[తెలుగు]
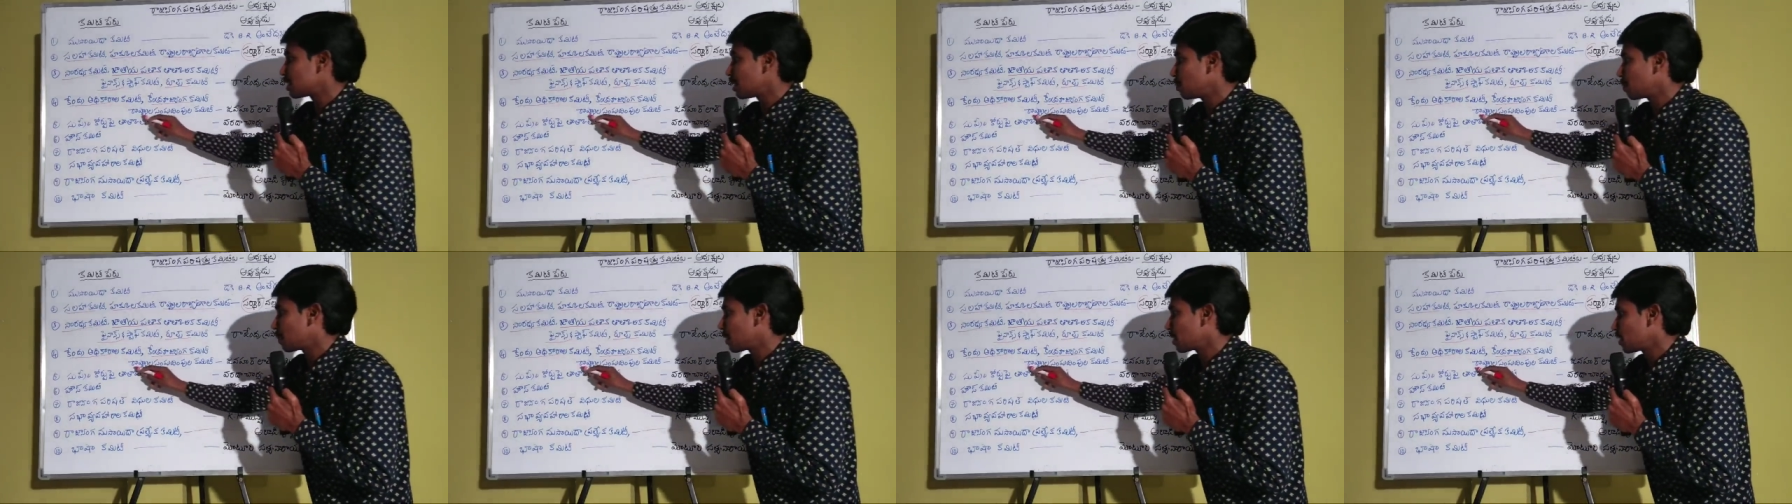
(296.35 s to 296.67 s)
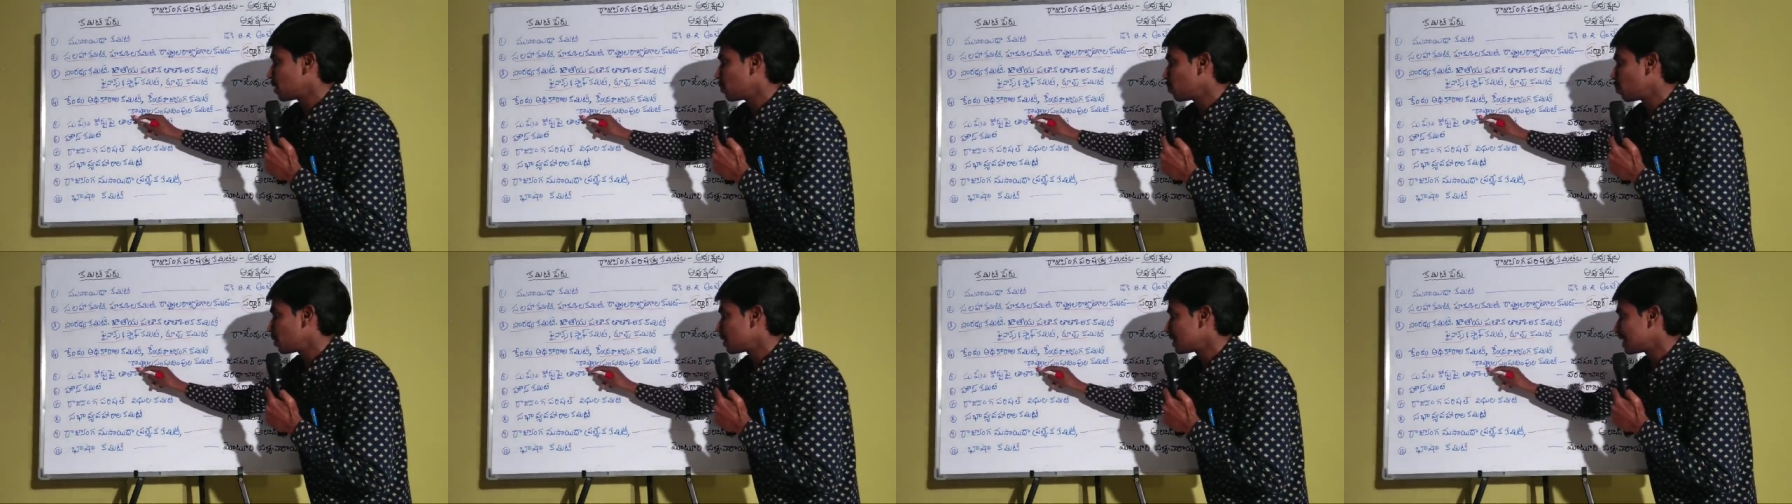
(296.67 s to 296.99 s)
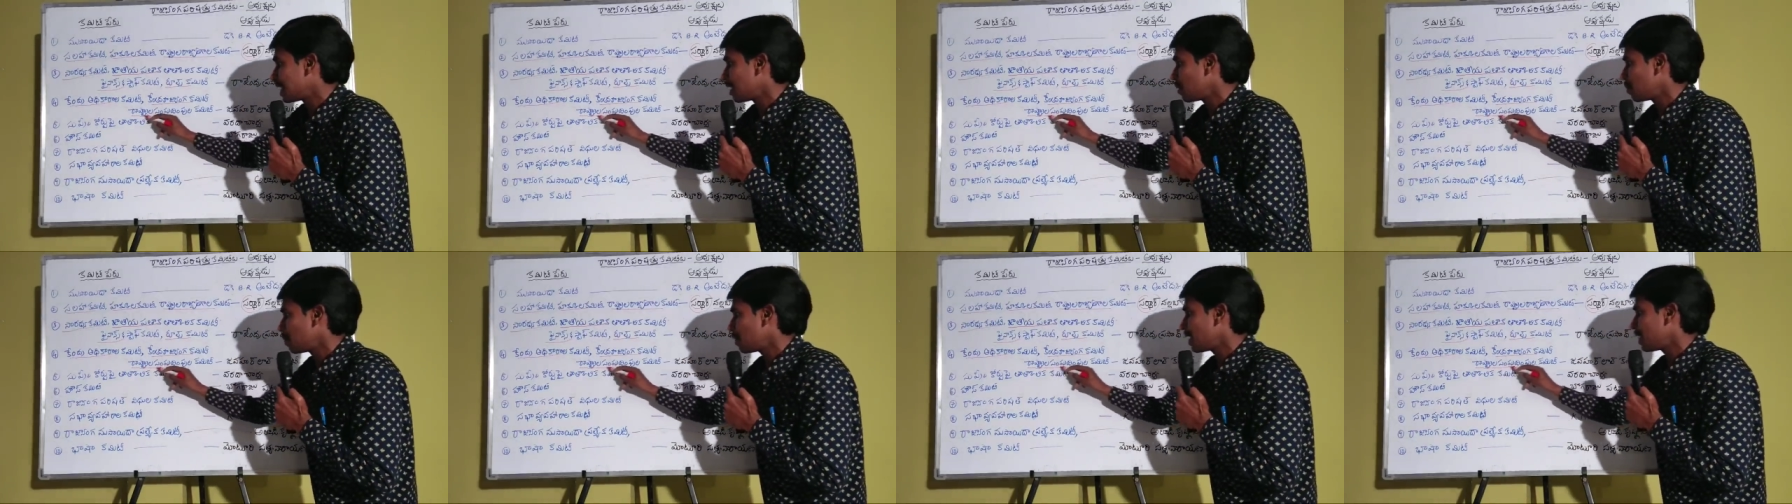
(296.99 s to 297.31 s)
సంప్రదింపులు
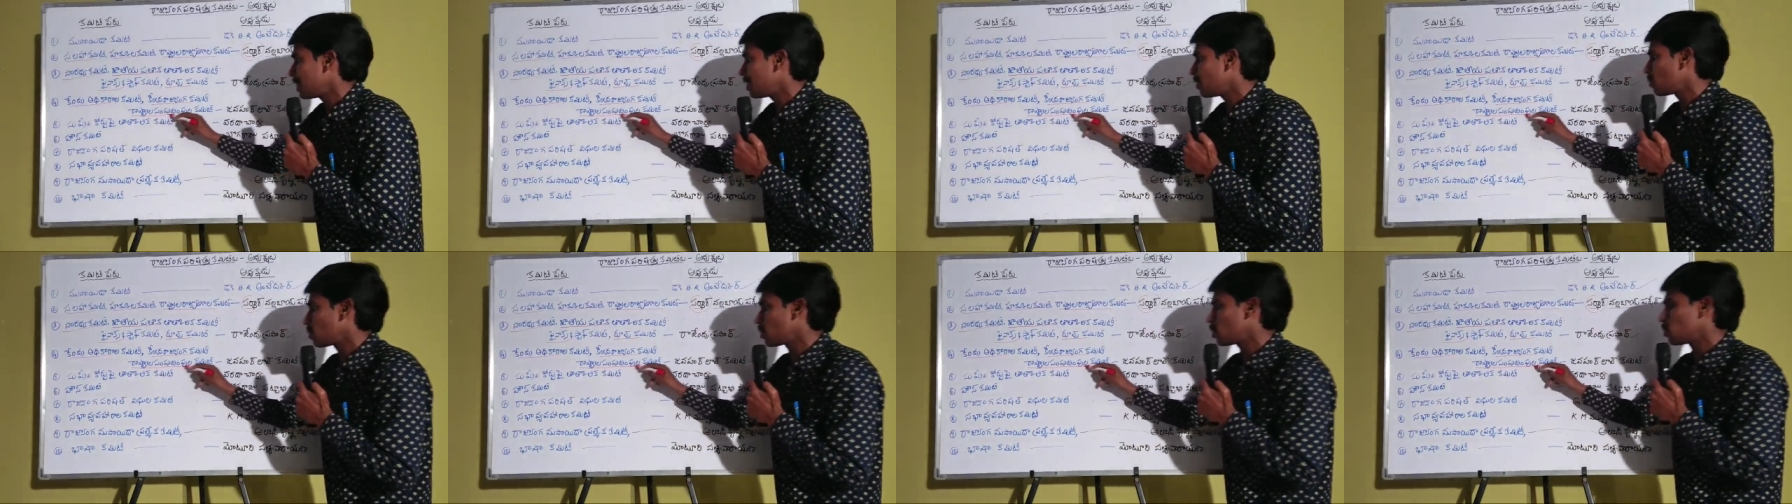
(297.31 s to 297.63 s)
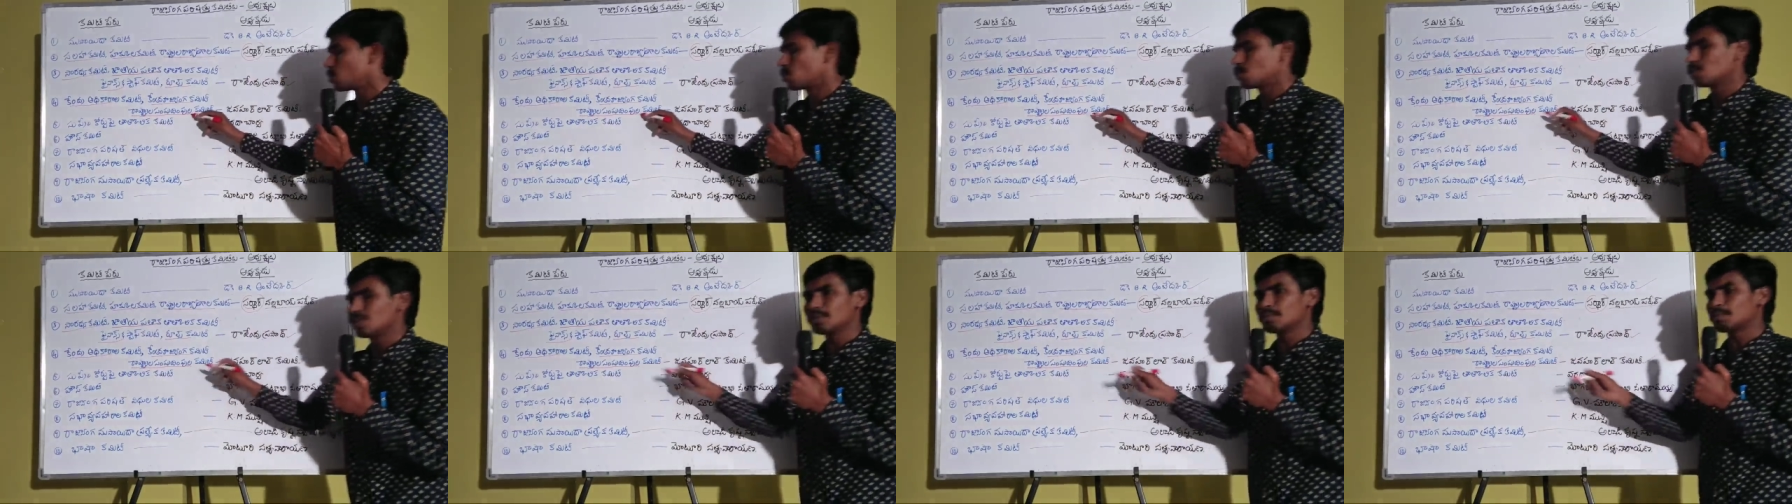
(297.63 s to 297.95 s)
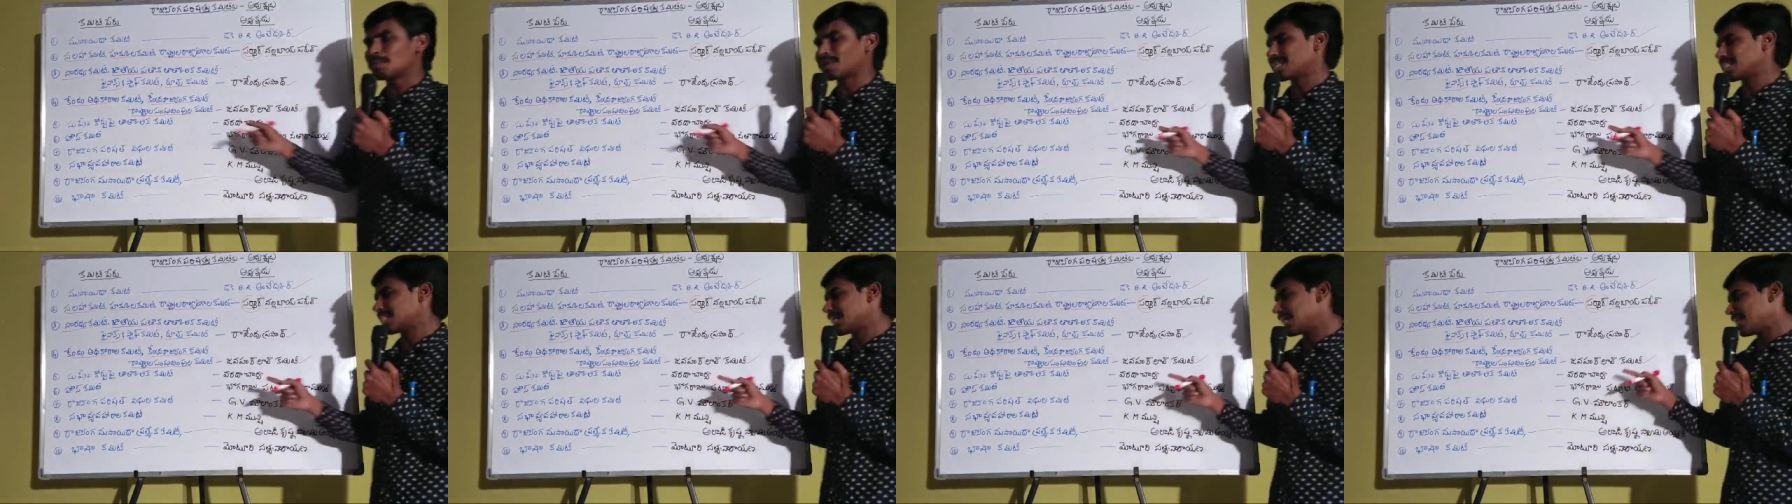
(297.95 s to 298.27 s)
జరిపేది ఎవరికి ఉంటుంది
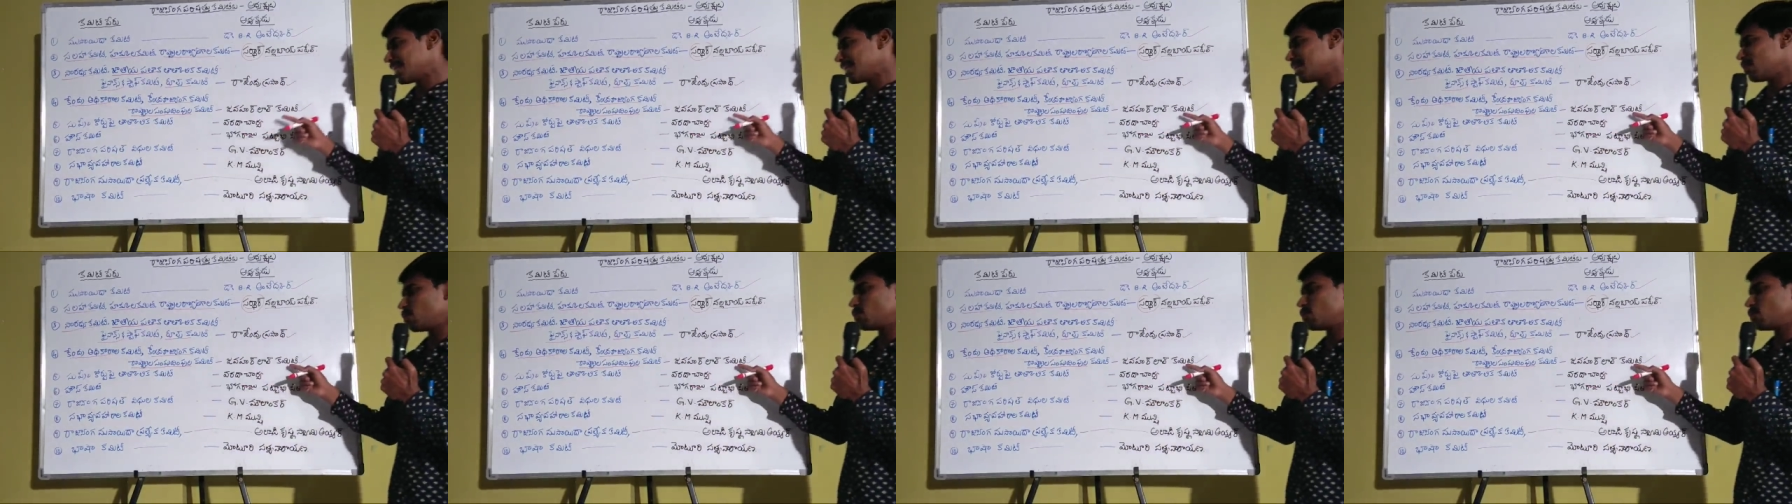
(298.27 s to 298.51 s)
ప్రధానికి